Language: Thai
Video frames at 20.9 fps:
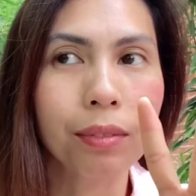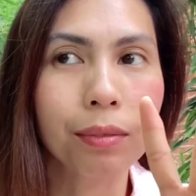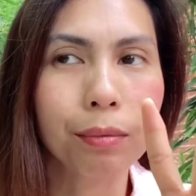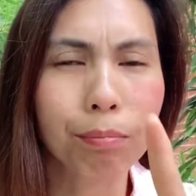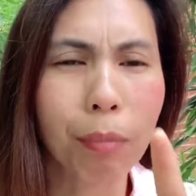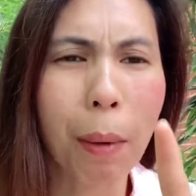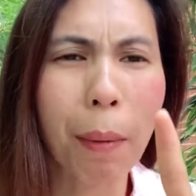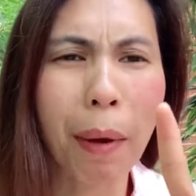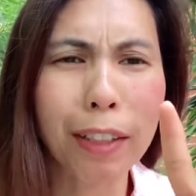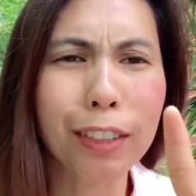
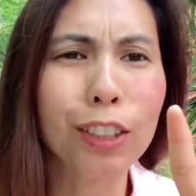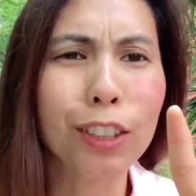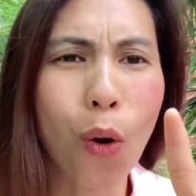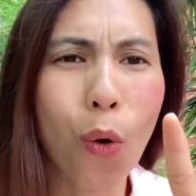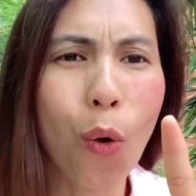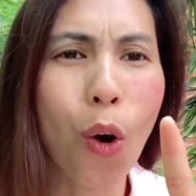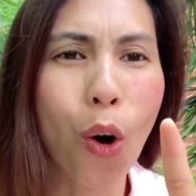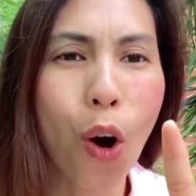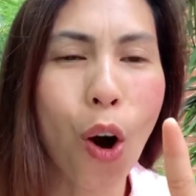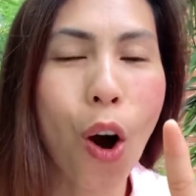ประมาณ
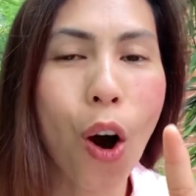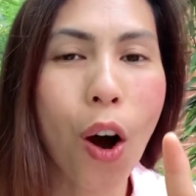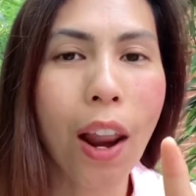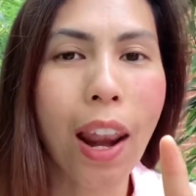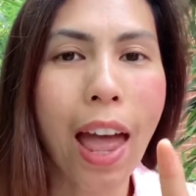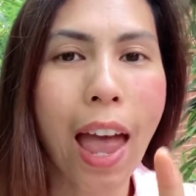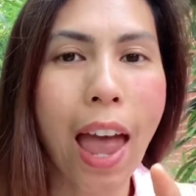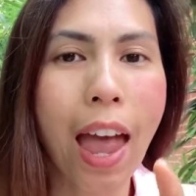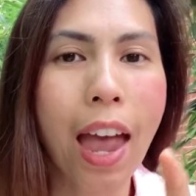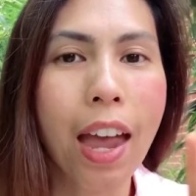2หัวข้อ
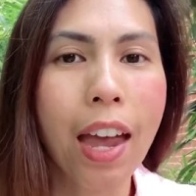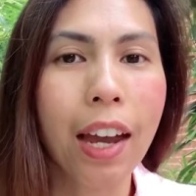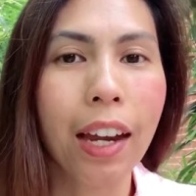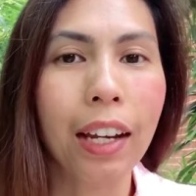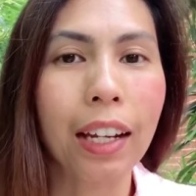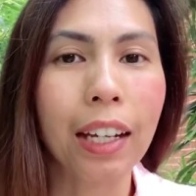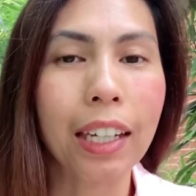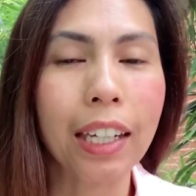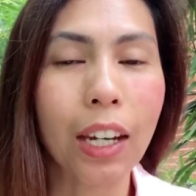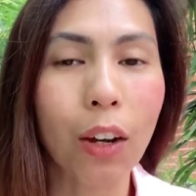แหละ
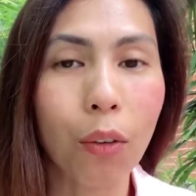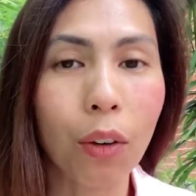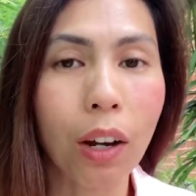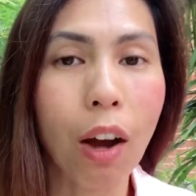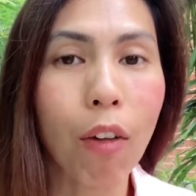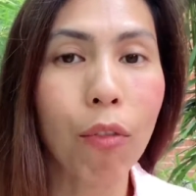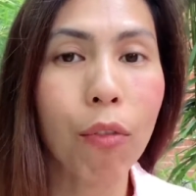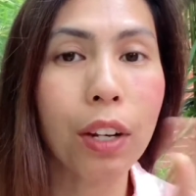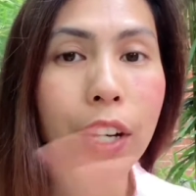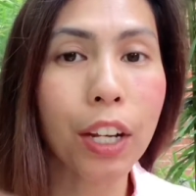เกี่ยว
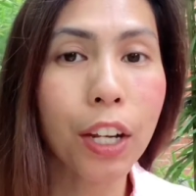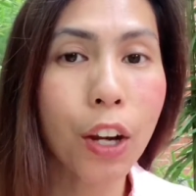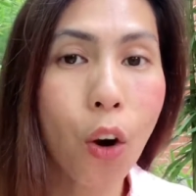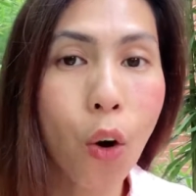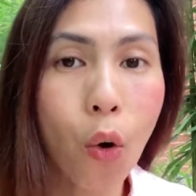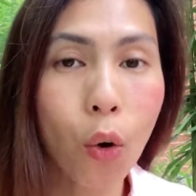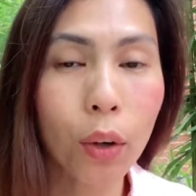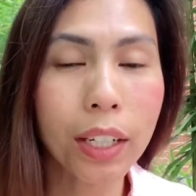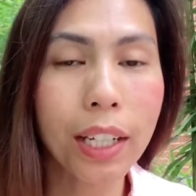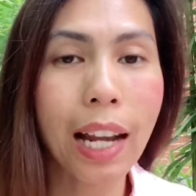กับวิดีโอ
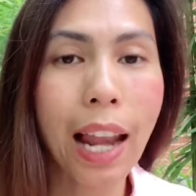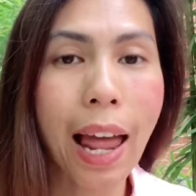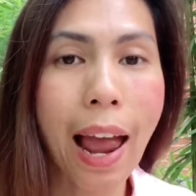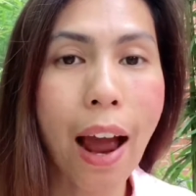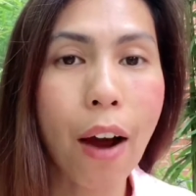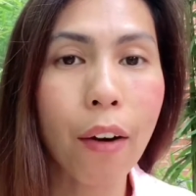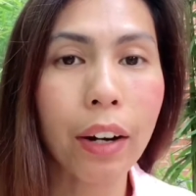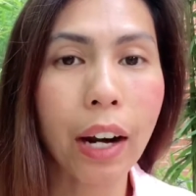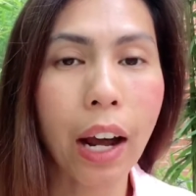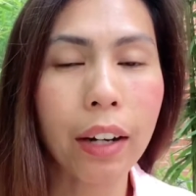ที่
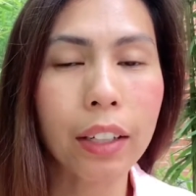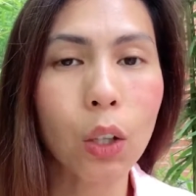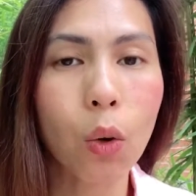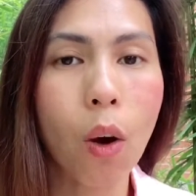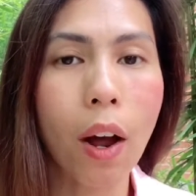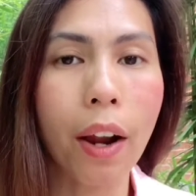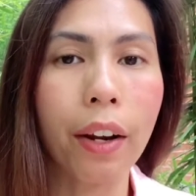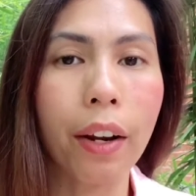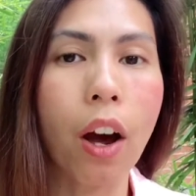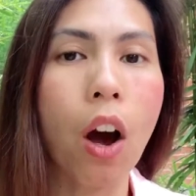แล้วนะที่
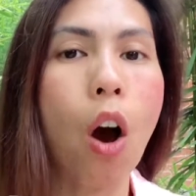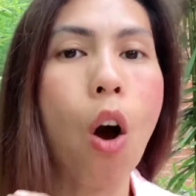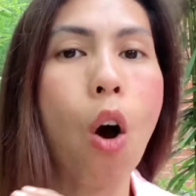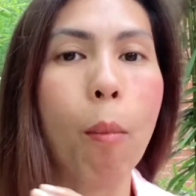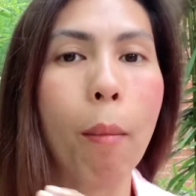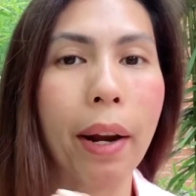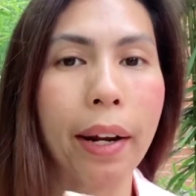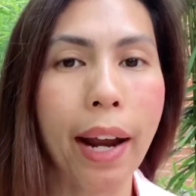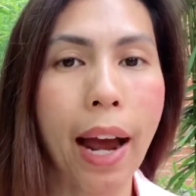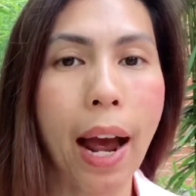ขวัญออก
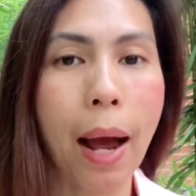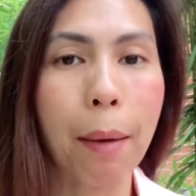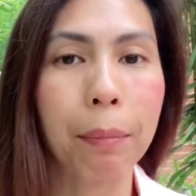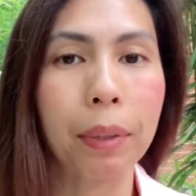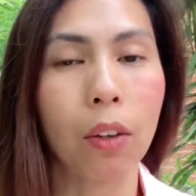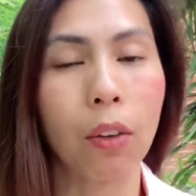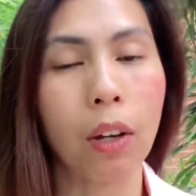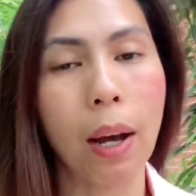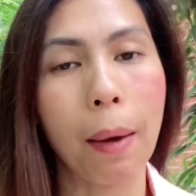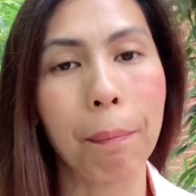มาทำ
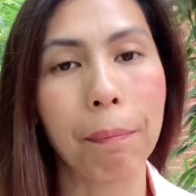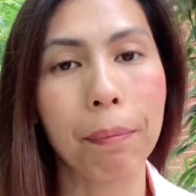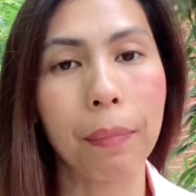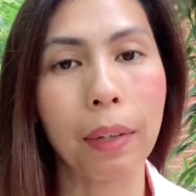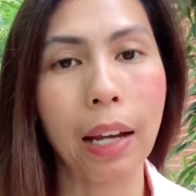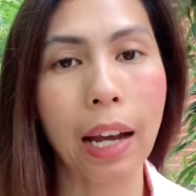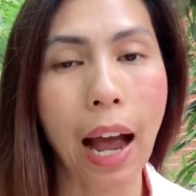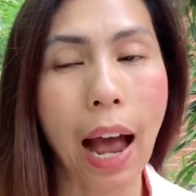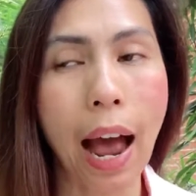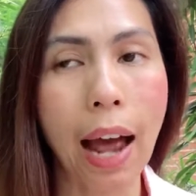เกี่ยวกับ
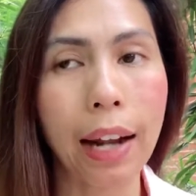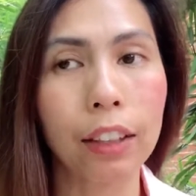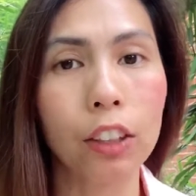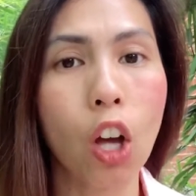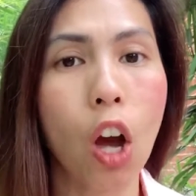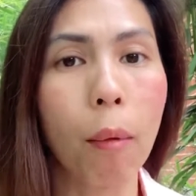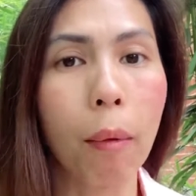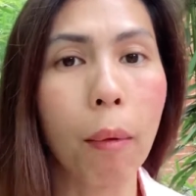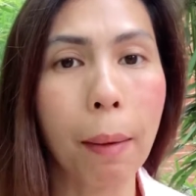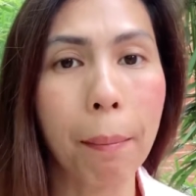การ
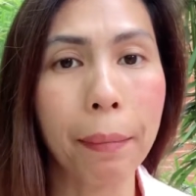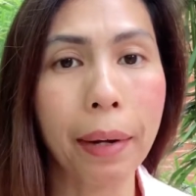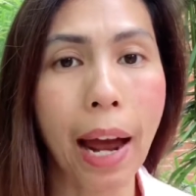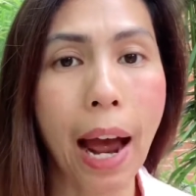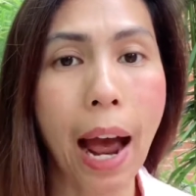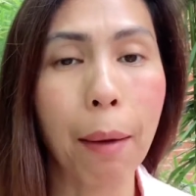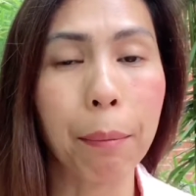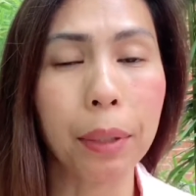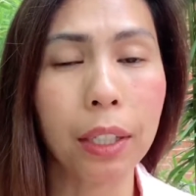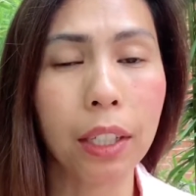ตอบคำ
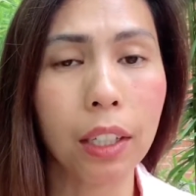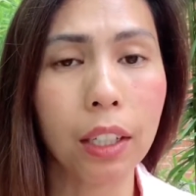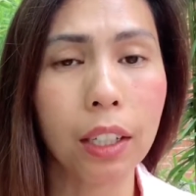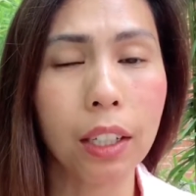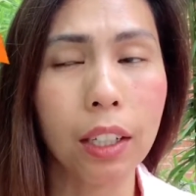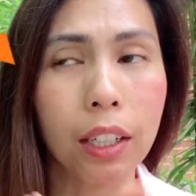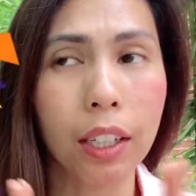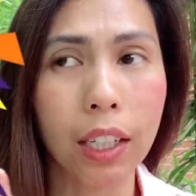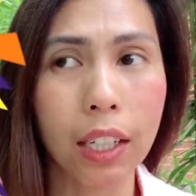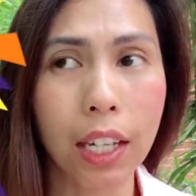ถาม
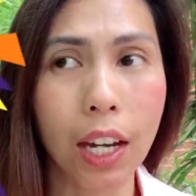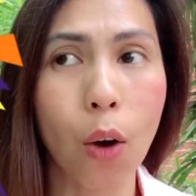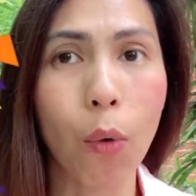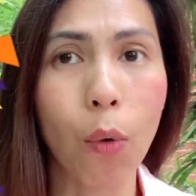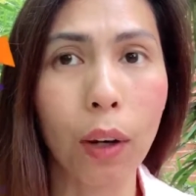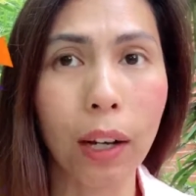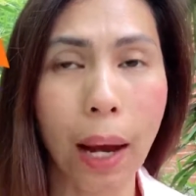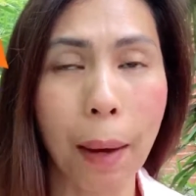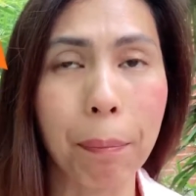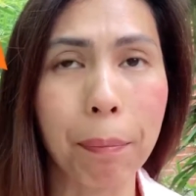เกี่ยว
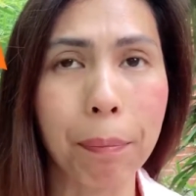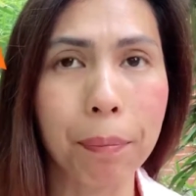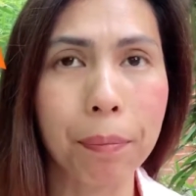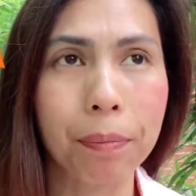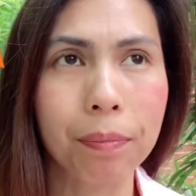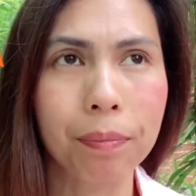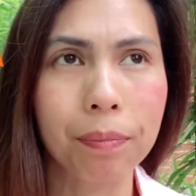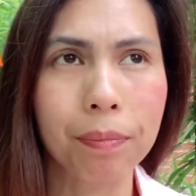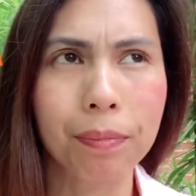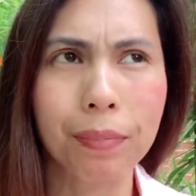กับ
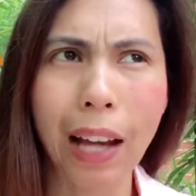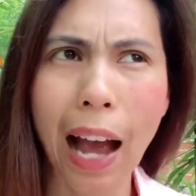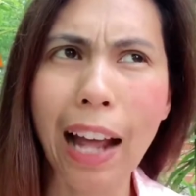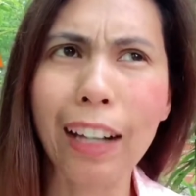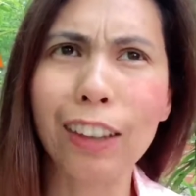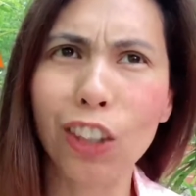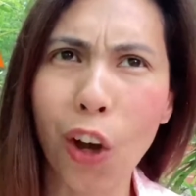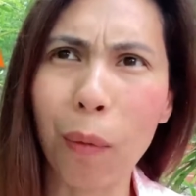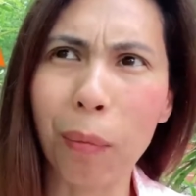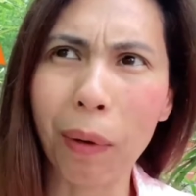กา
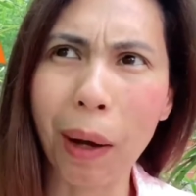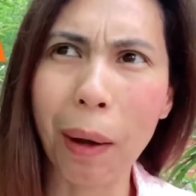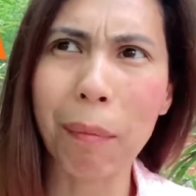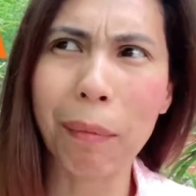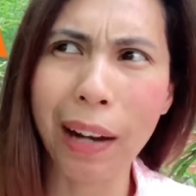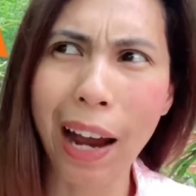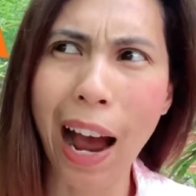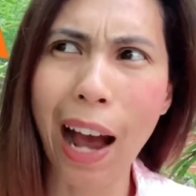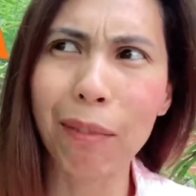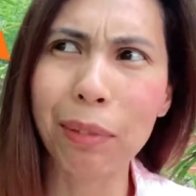รตอบ
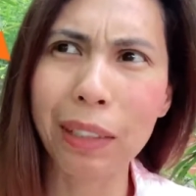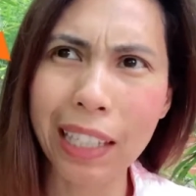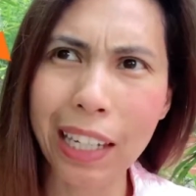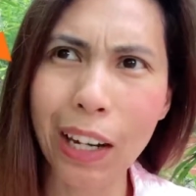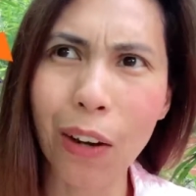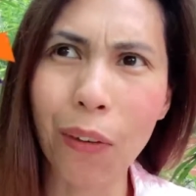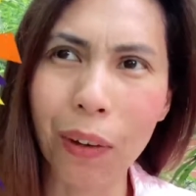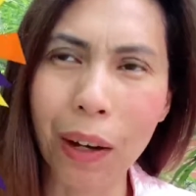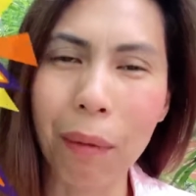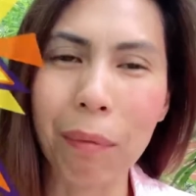คำถาม
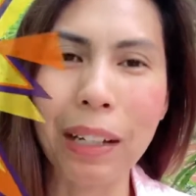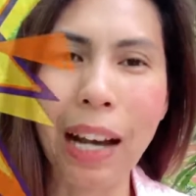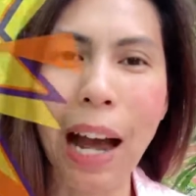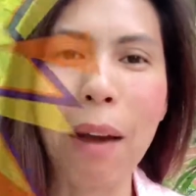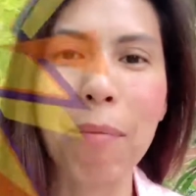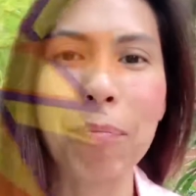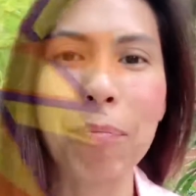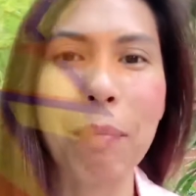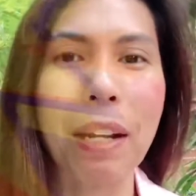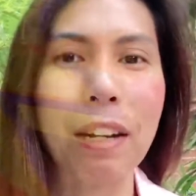เกี่ยวกับ
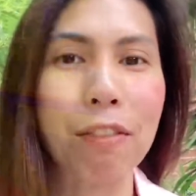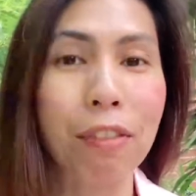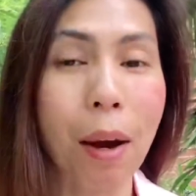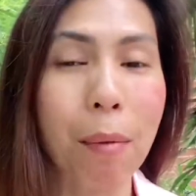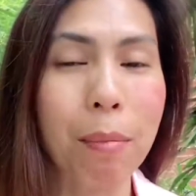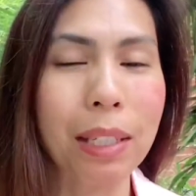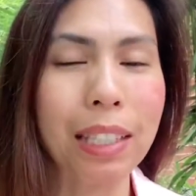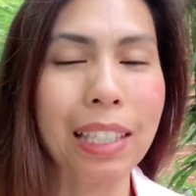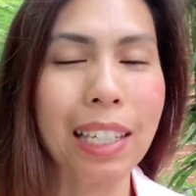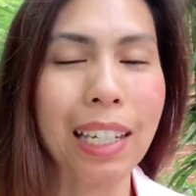การเป็น
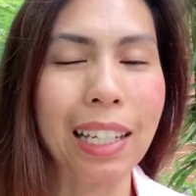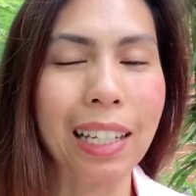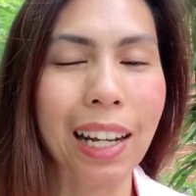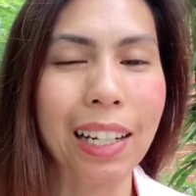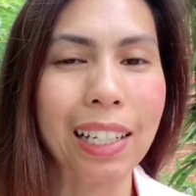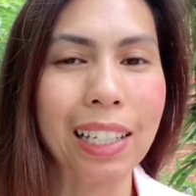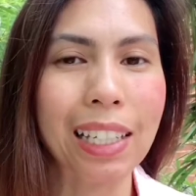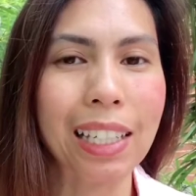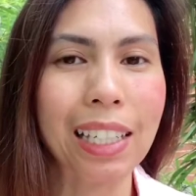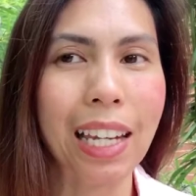Pharmacy
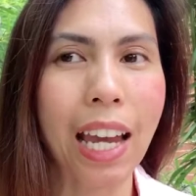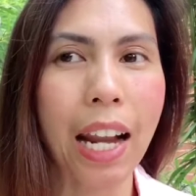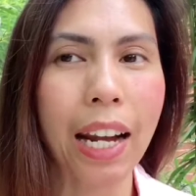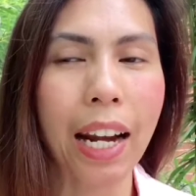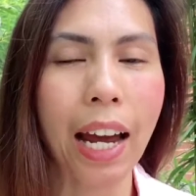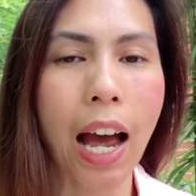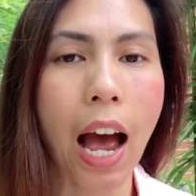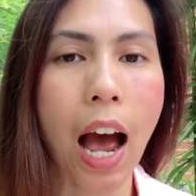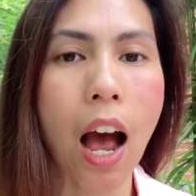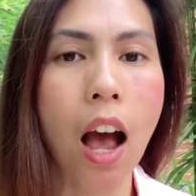Technician
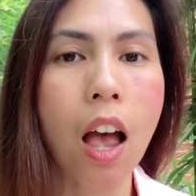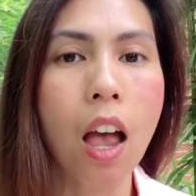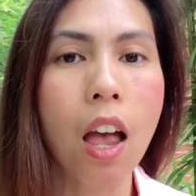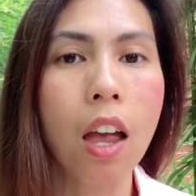นะคะ